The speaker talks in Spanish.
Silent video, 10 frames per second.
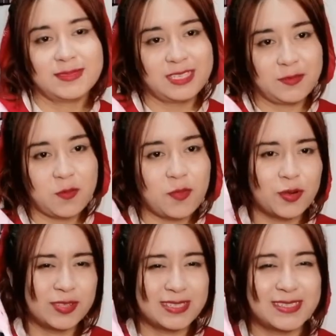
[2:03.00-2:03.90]
se ve un
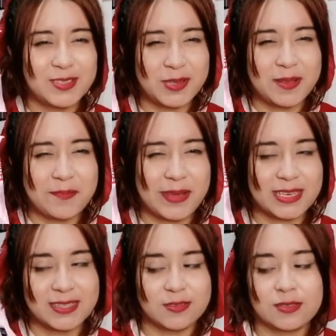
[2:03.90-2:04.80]
poco distinto el
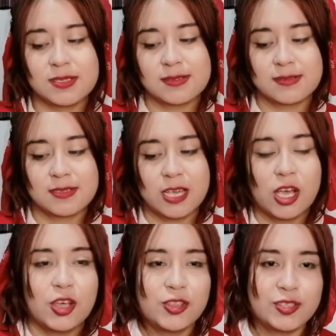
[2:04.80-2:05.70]
empaque. Entonces,
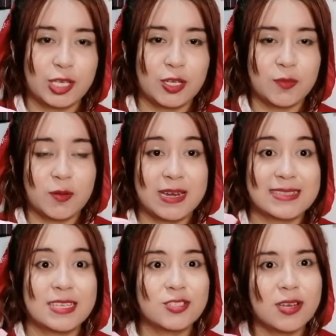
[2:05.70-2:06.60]
no sé, quiero probar
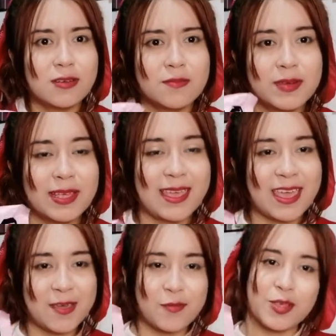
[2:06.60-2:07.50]
esta. Yo la compré
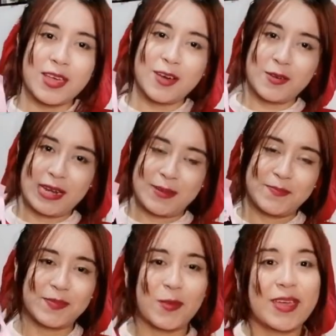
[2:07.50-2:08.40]
en Bodega Horrera,
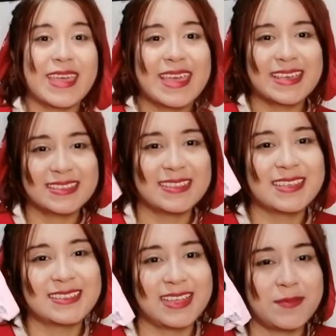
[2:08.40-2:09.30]
¿ok? Esta
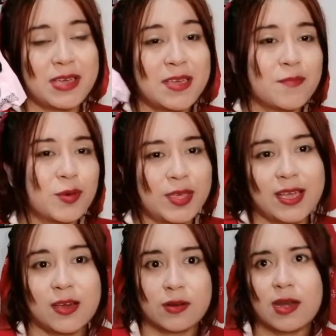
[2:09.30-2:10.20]
estaba en
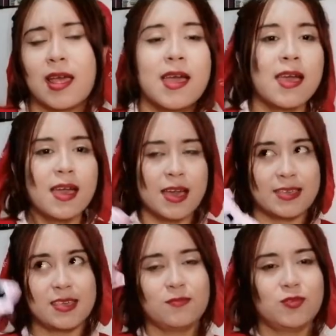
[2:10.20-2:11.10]
Bodega Horrera.
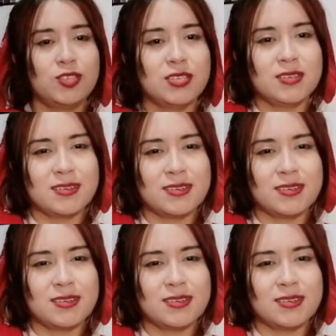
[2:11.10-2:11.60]
Allí hay muchas...